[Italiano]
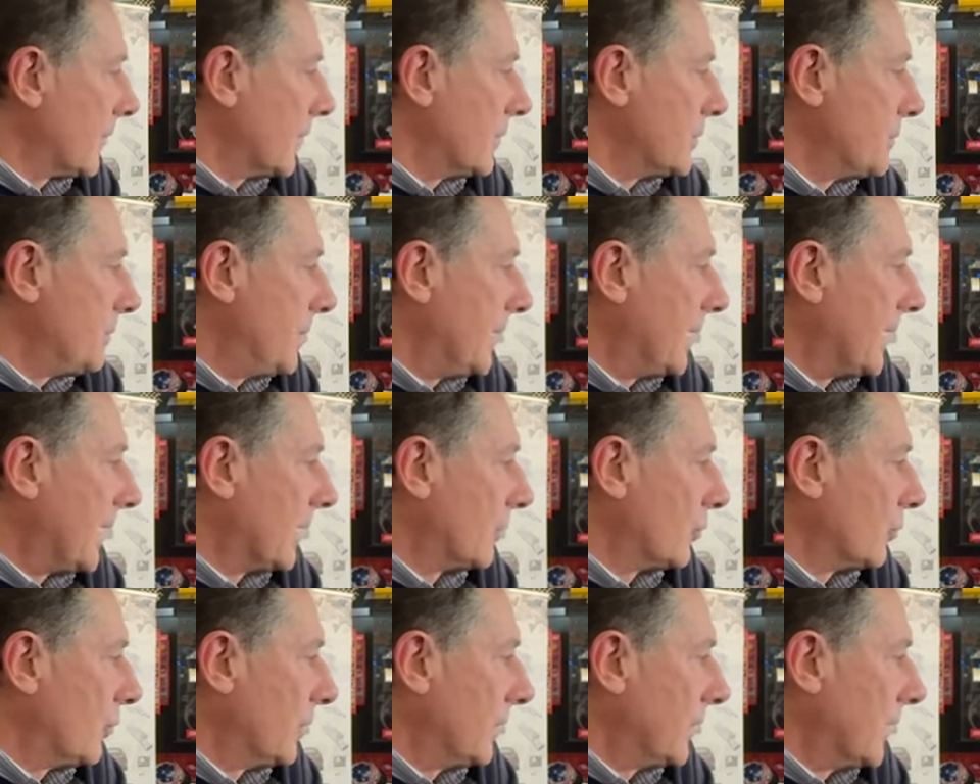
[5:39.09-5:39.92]

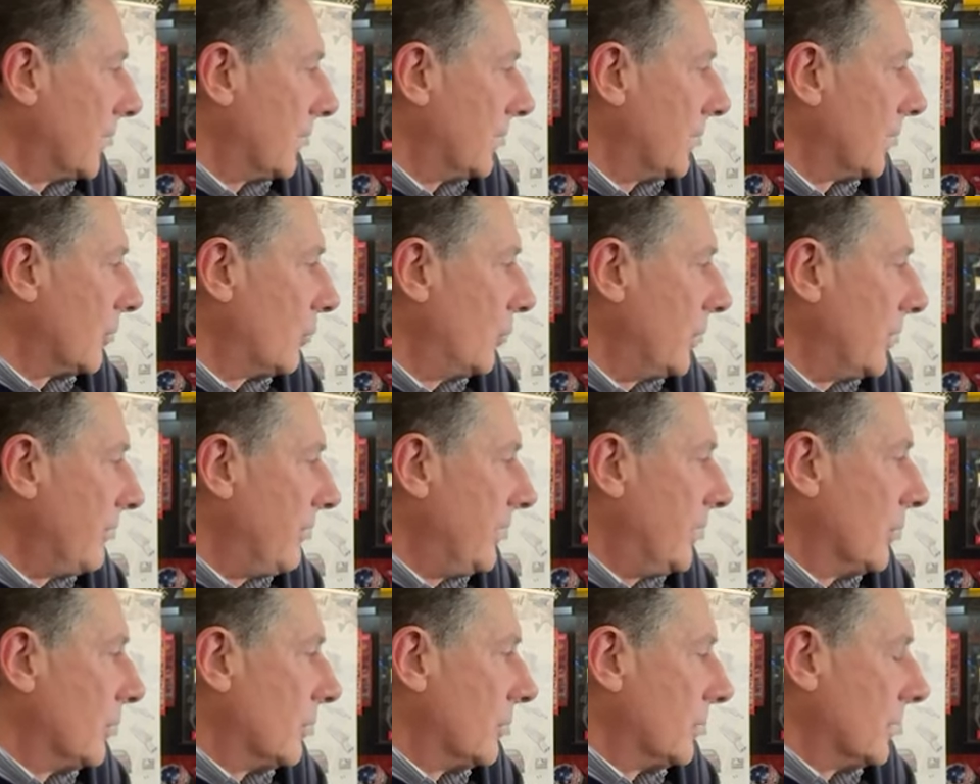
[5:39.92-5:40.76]
spiegato in, in alcuni
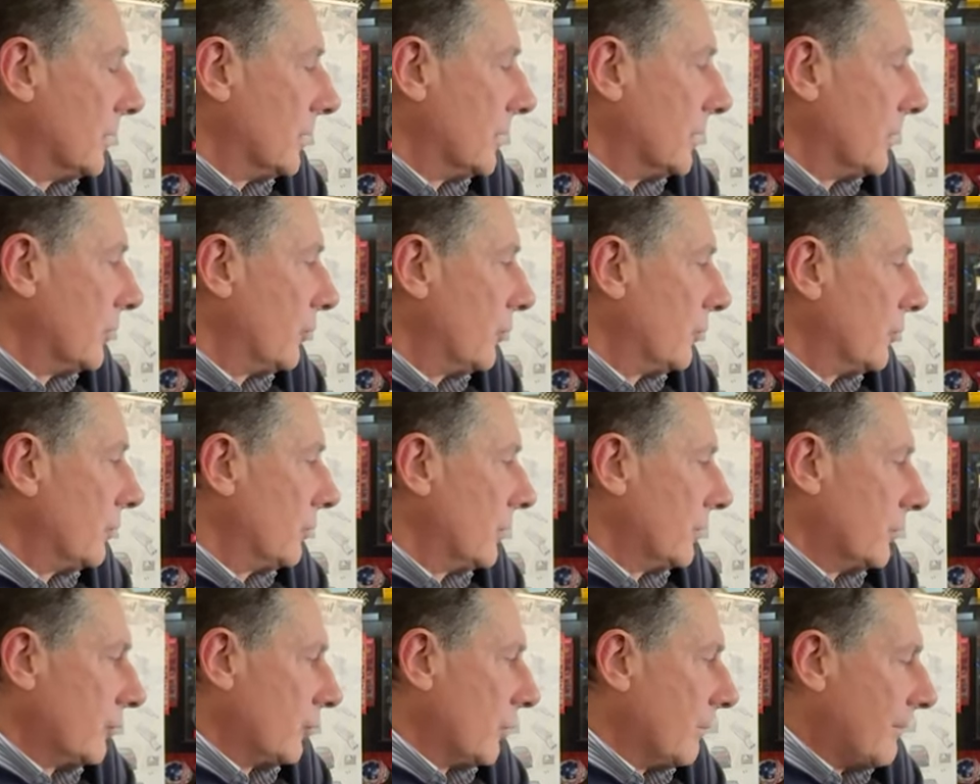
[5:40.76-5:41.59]
video, eh,
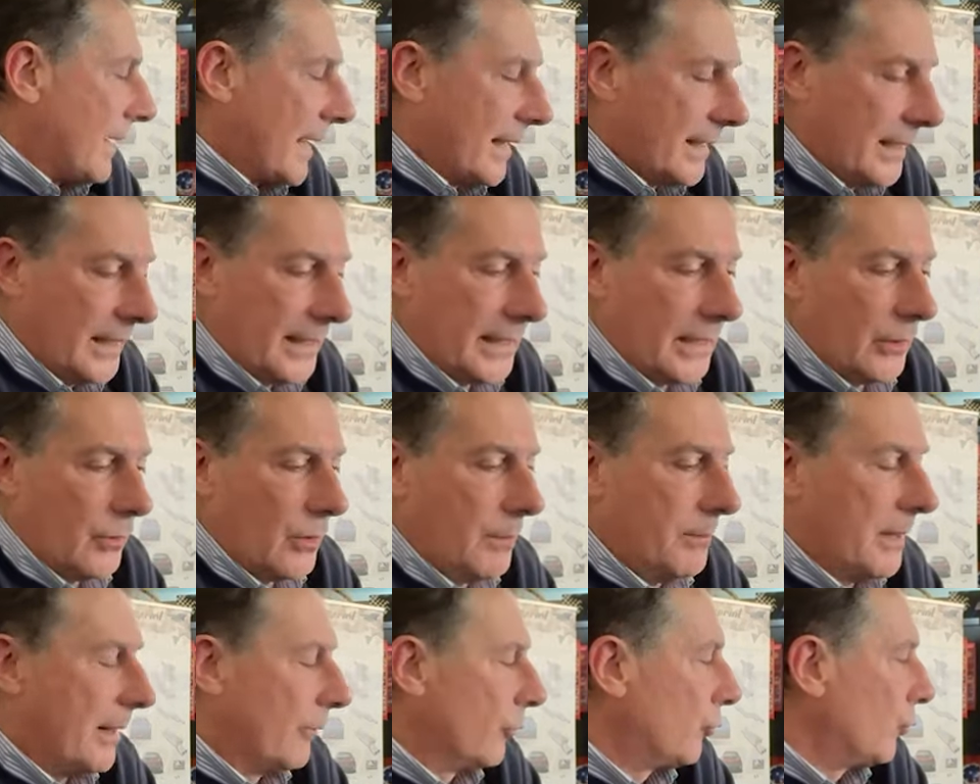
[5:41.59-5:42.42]
sono macchine
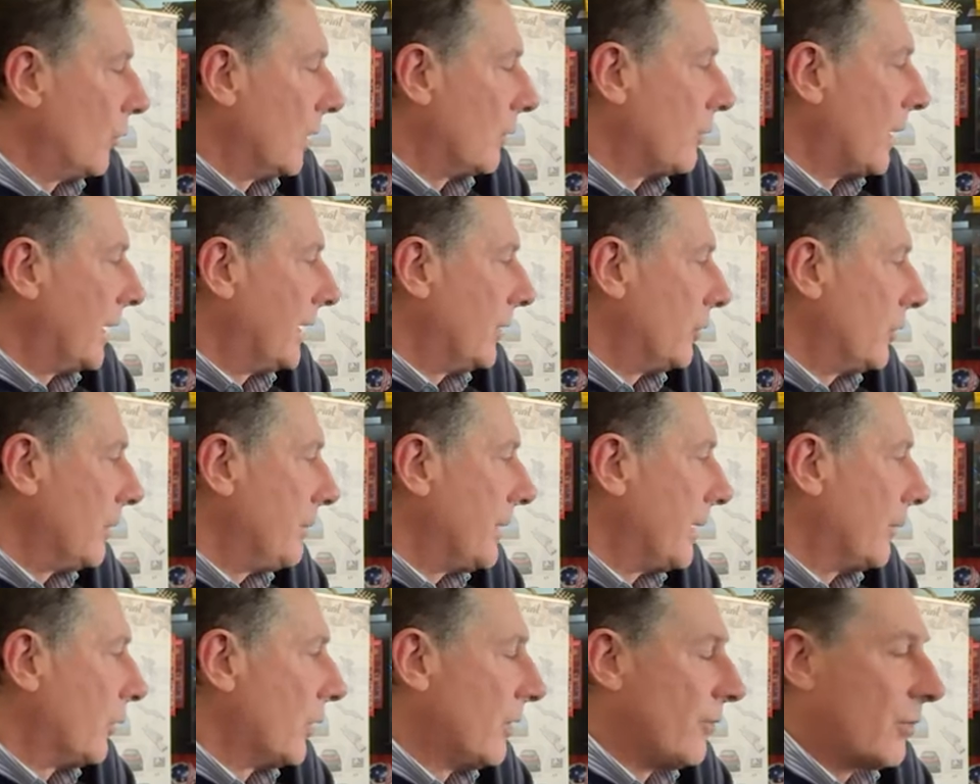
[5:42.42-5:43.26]
abbiamo, sulle quali noi
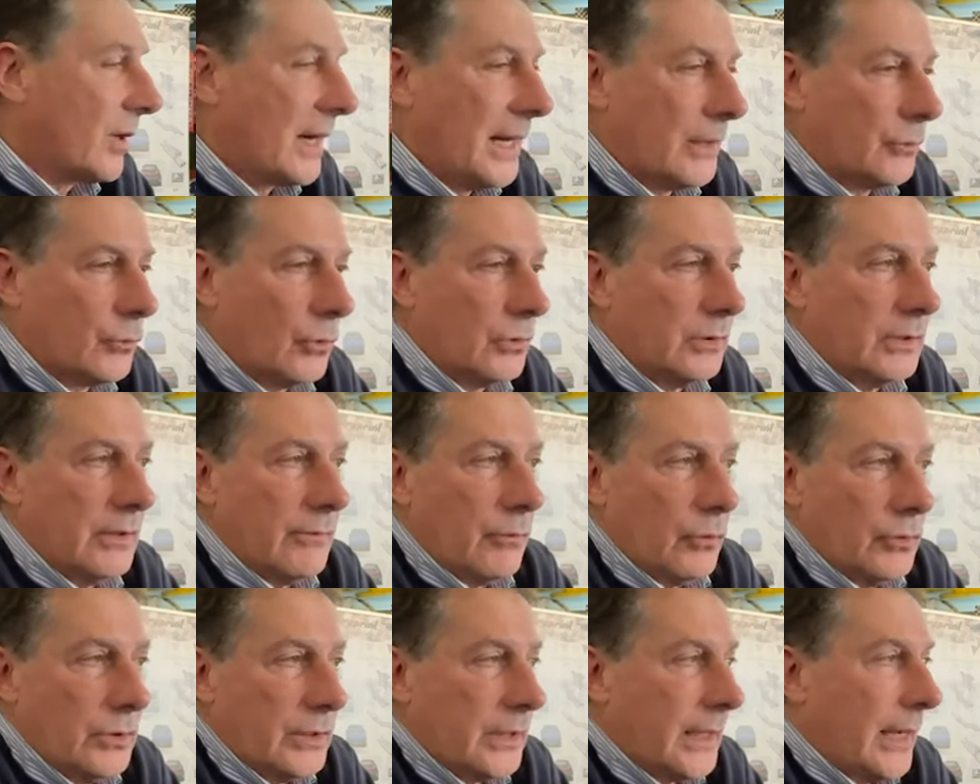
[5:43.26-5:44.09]
abbiamo lavorato,
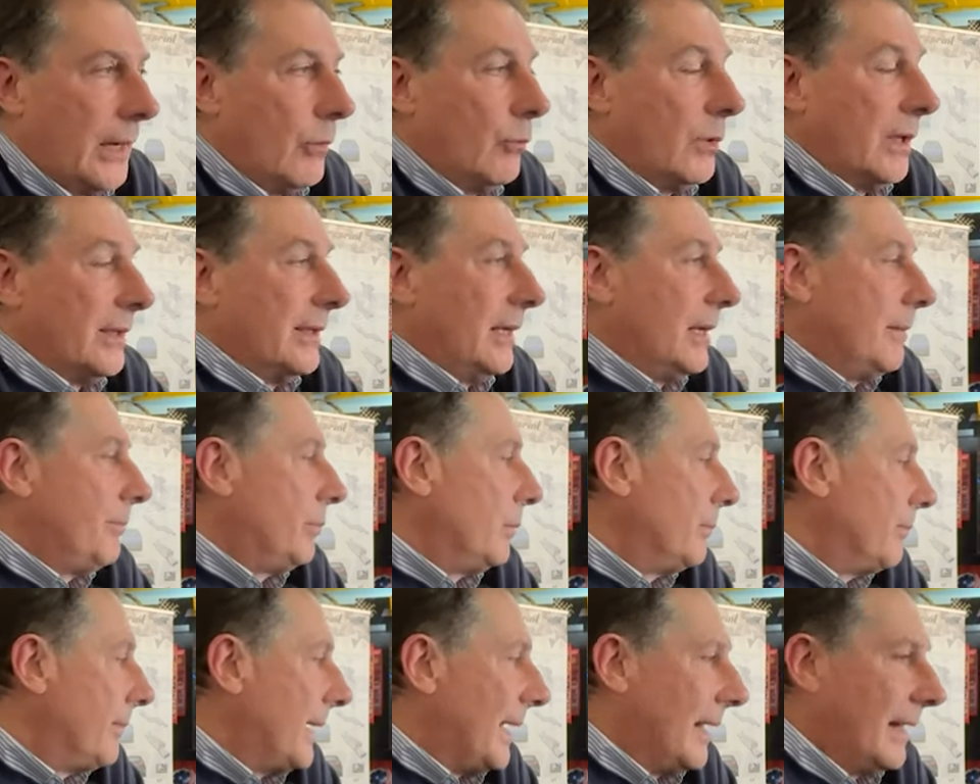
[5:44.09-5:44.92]
devo dire una delle
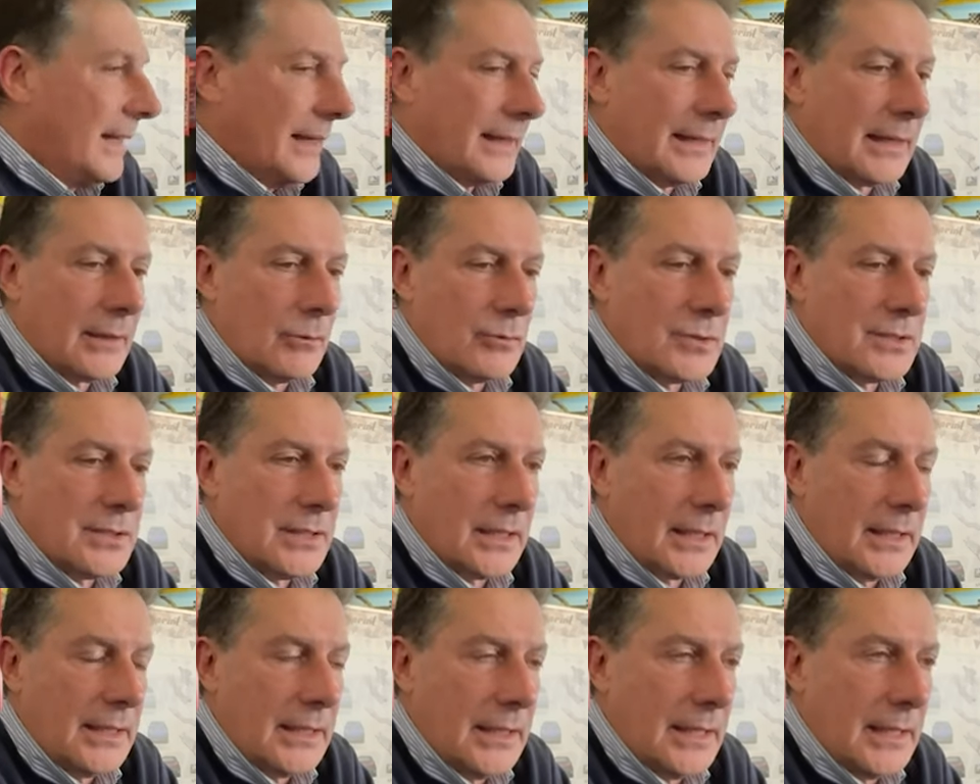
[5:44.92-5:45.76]
più belle
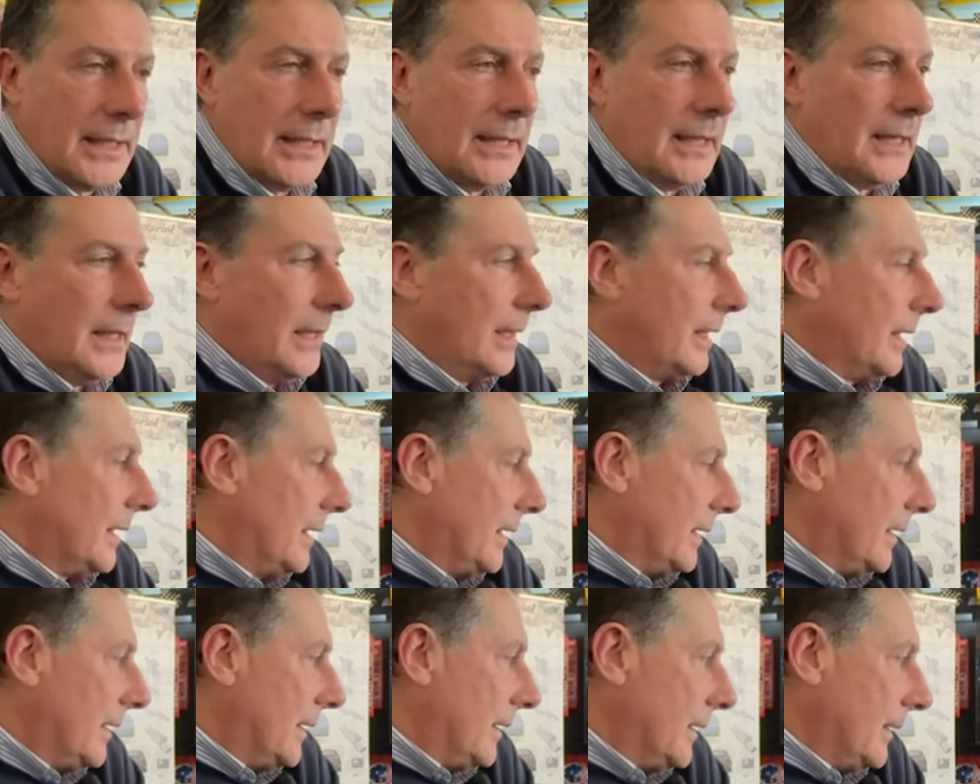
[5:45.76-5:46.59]
carrozzerie
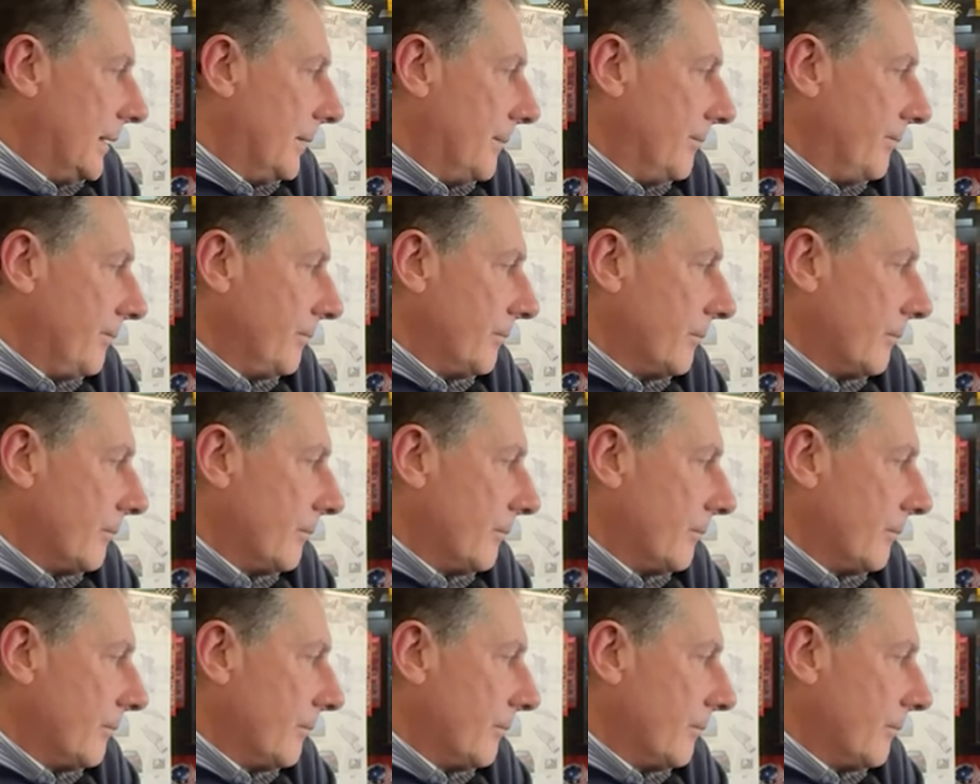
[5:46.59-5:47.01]
eh,